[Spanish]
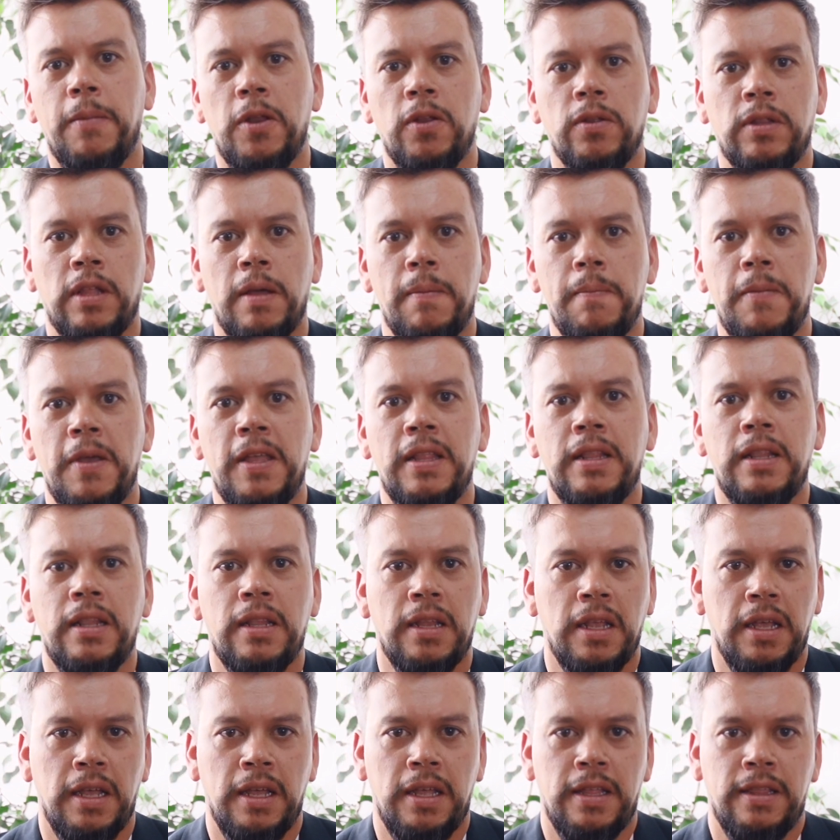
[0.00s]
pero también
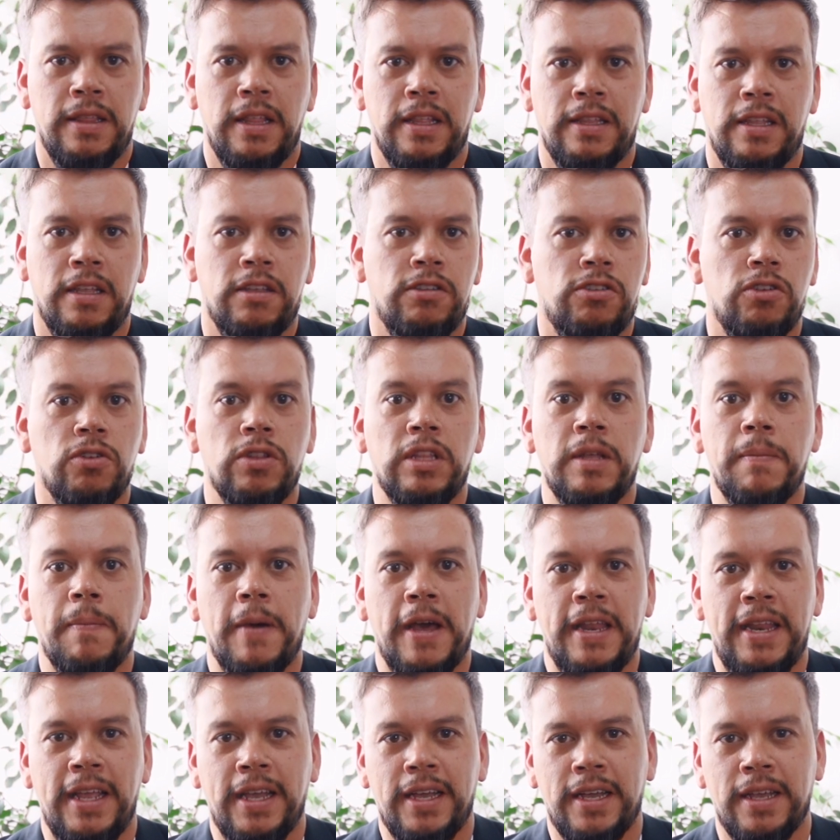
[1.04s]
de atención de
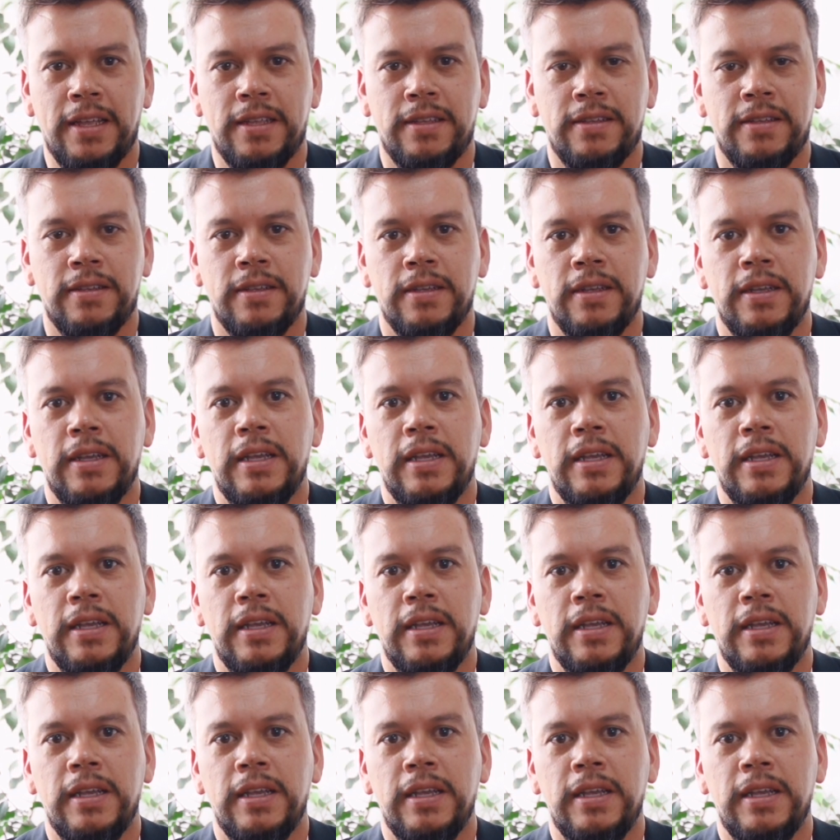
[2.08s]
parejas.